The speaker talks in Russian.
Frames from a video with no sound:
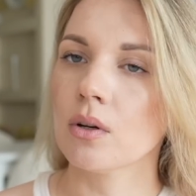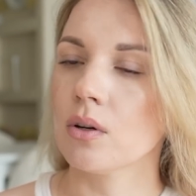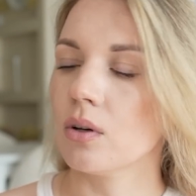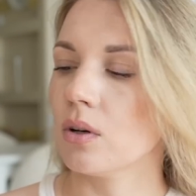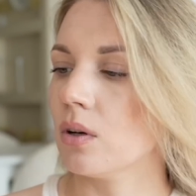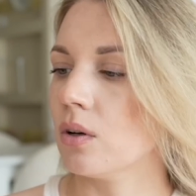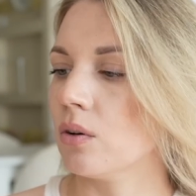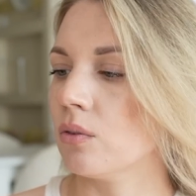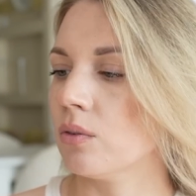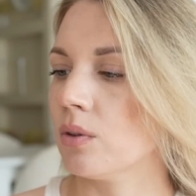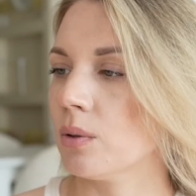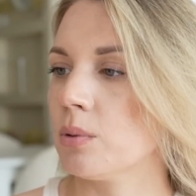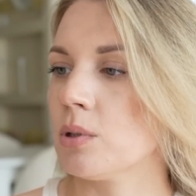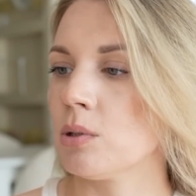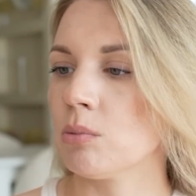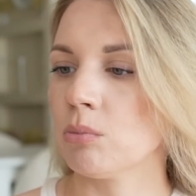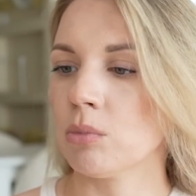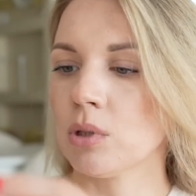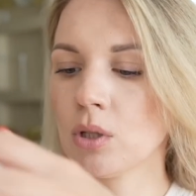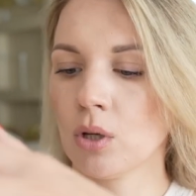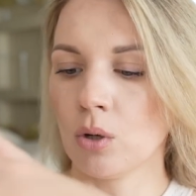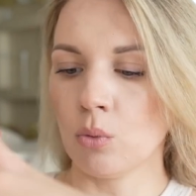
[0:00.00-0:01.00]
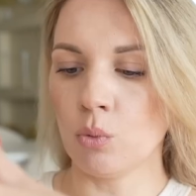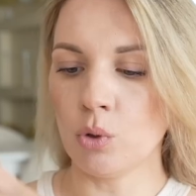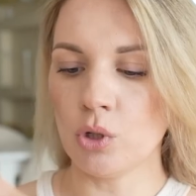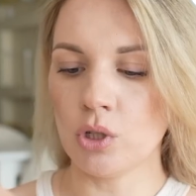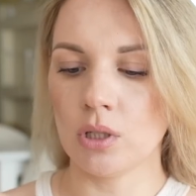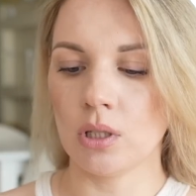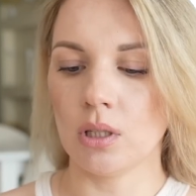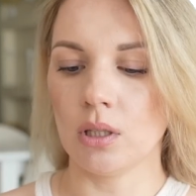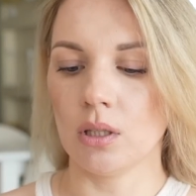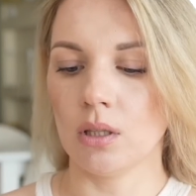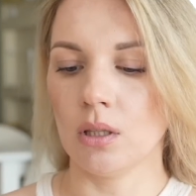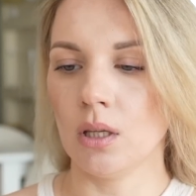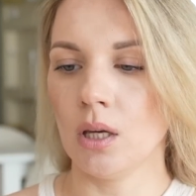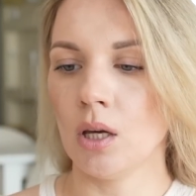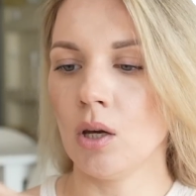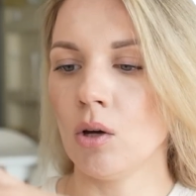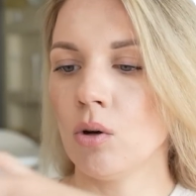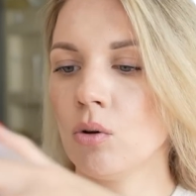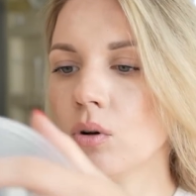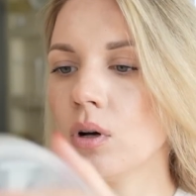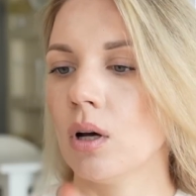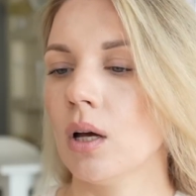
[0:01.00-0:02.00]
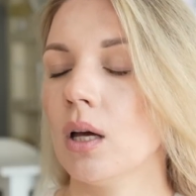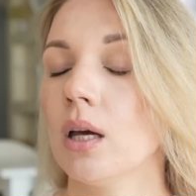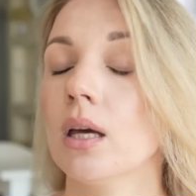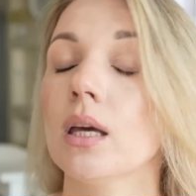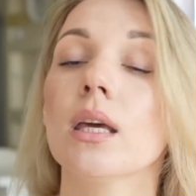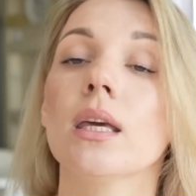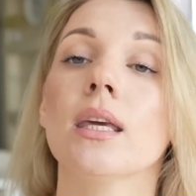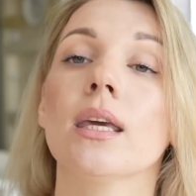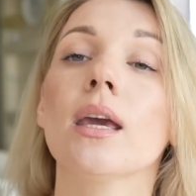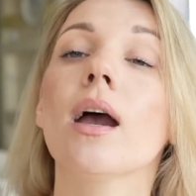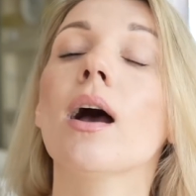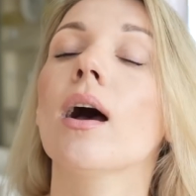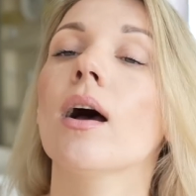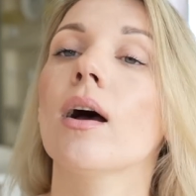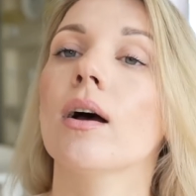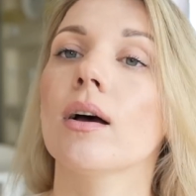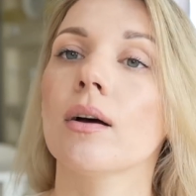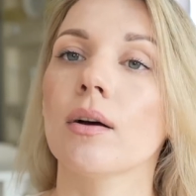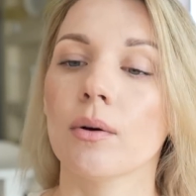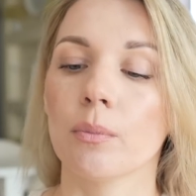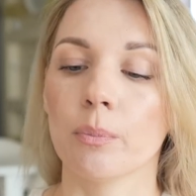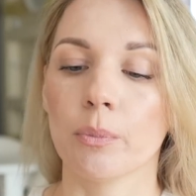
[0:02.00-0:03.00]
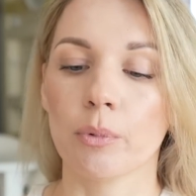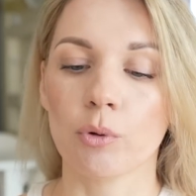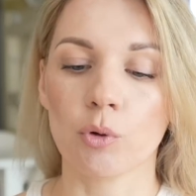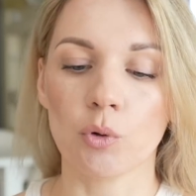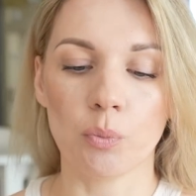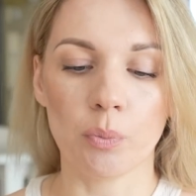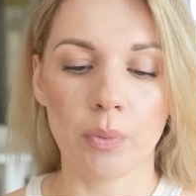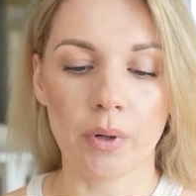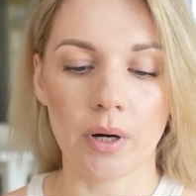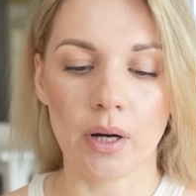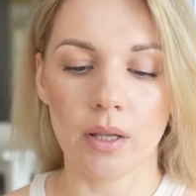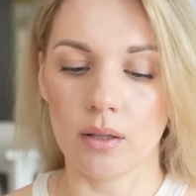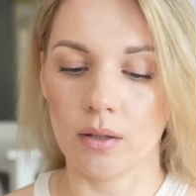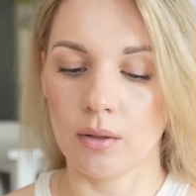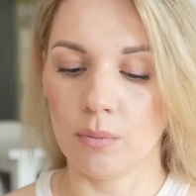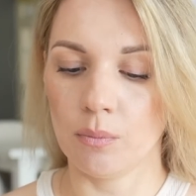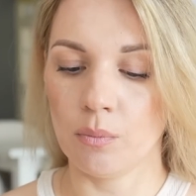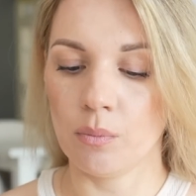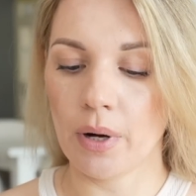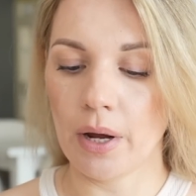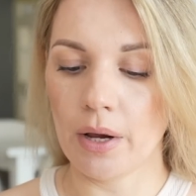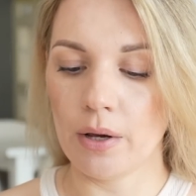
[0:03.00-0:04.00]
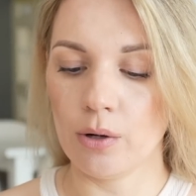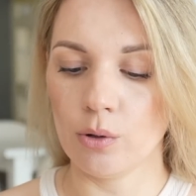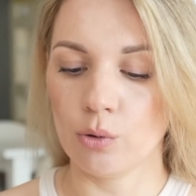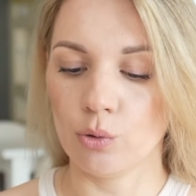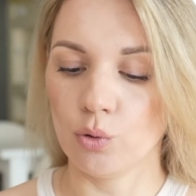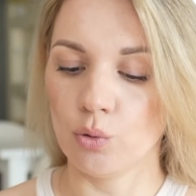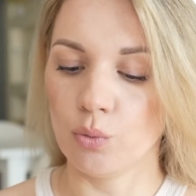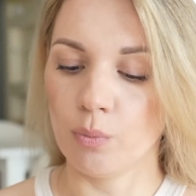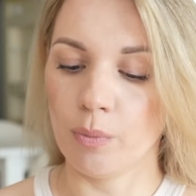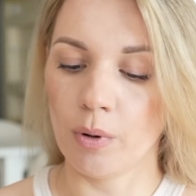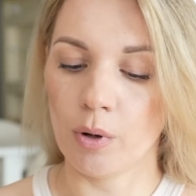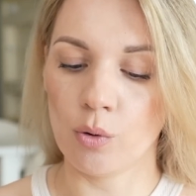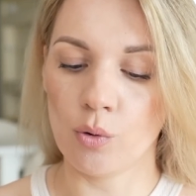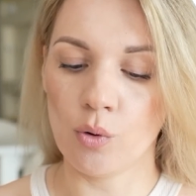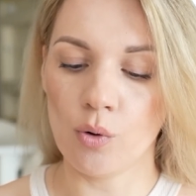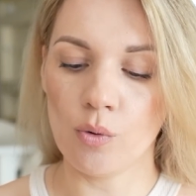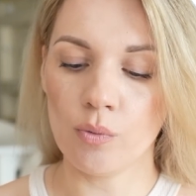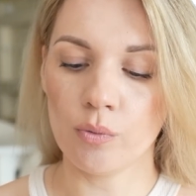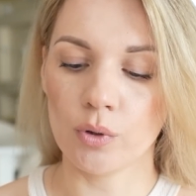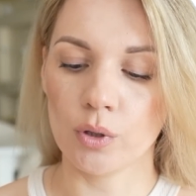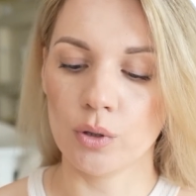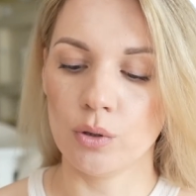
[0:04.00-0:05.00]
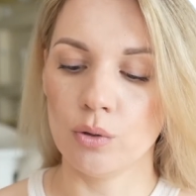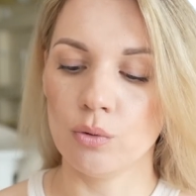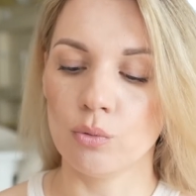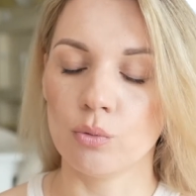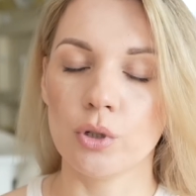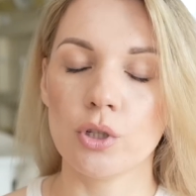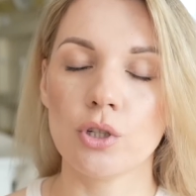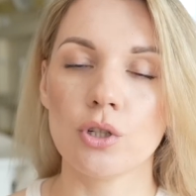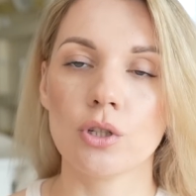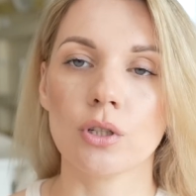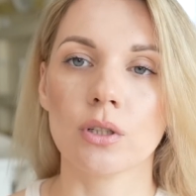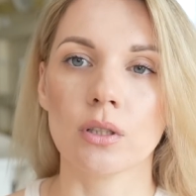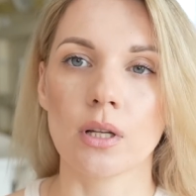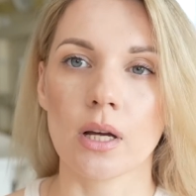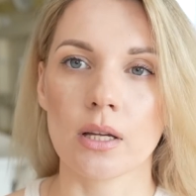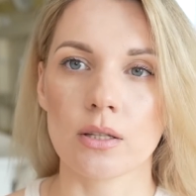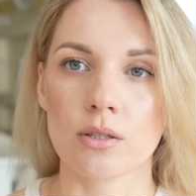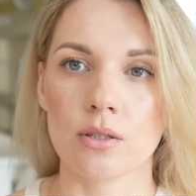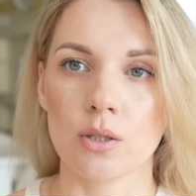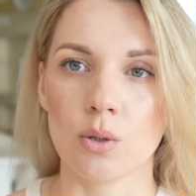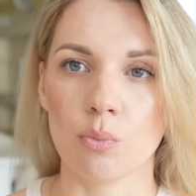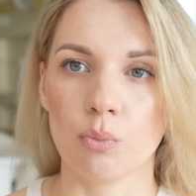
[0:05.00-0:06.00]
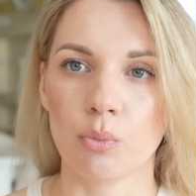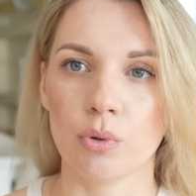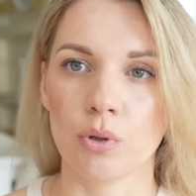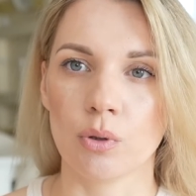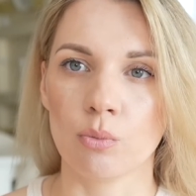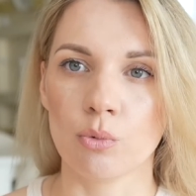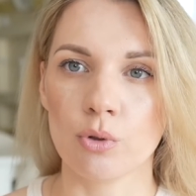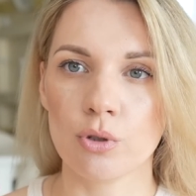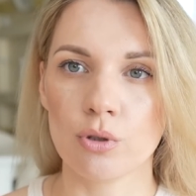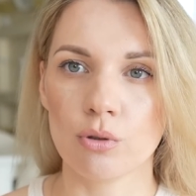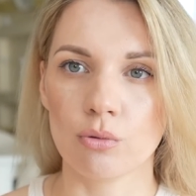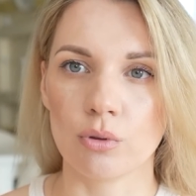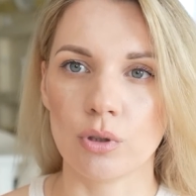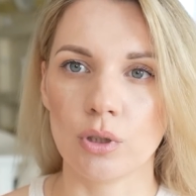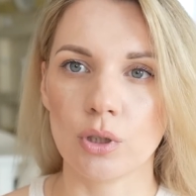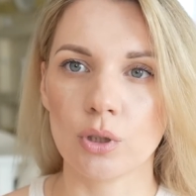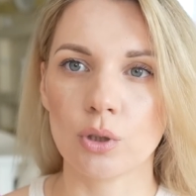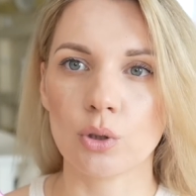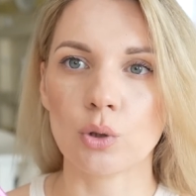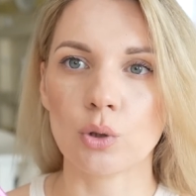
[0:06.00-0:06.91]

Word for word: А, в общем-то, ручки Нео я покупала маленькую упаковку, они очень классные, потому что у них